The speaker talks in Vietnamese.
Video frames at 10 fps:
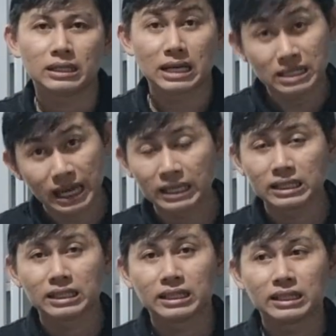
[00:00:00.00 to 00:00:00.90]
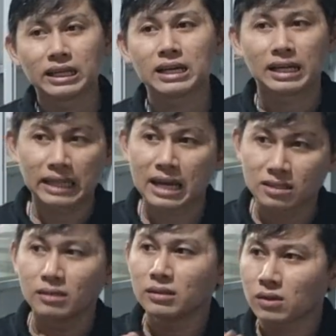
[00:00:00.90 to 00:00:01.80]
là như vậy, để Thái
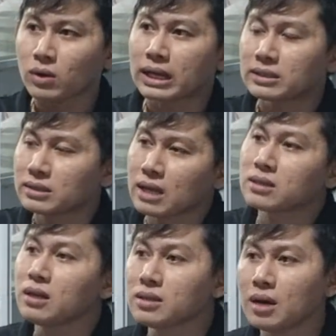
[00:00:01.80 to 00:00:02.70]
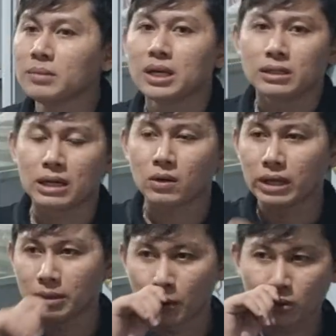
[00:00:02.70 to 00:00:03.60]
có cách Thái xử lý sớm. Và có
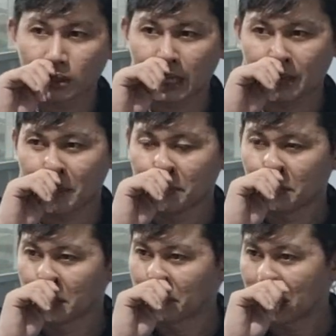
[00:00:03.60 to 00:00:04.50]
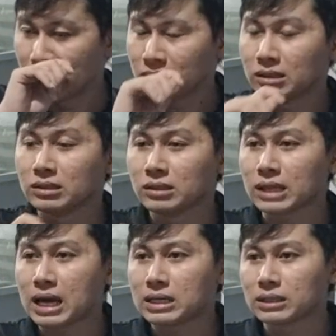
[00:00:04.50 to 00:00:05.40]
khi một số khách hàng mà mình mà
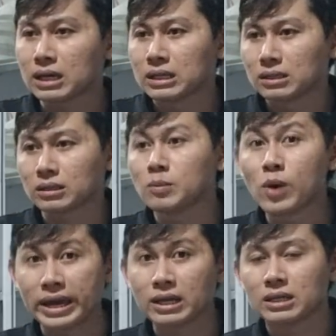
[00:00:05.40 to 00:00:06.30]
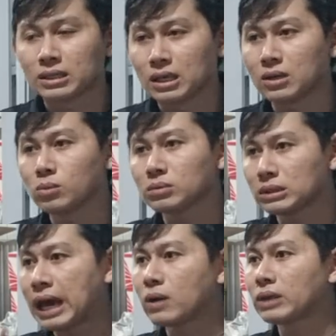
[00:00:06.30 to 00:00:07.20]
người ta mua hàng á, thì
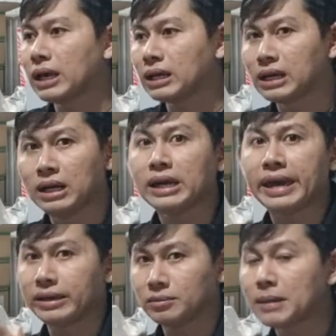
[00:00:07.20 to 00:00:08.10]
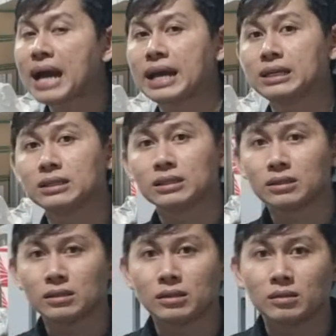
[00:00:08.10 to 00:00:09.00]
Thái có thể là gửi hàng 3 ngày.
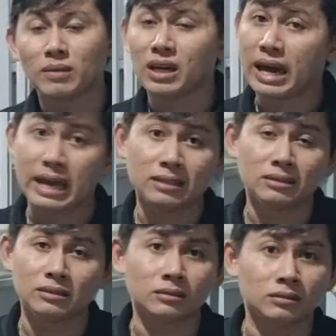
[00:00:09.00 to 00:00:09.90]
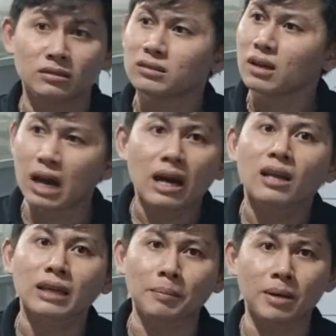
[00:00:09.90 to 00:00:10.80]
Bây giờ hàng nó gửi
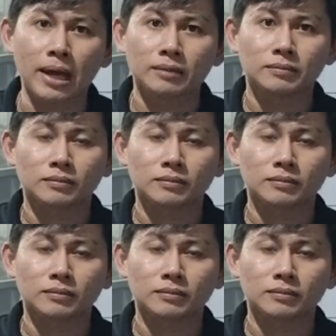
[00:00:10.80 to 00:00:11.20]
rất là chậm các bạn,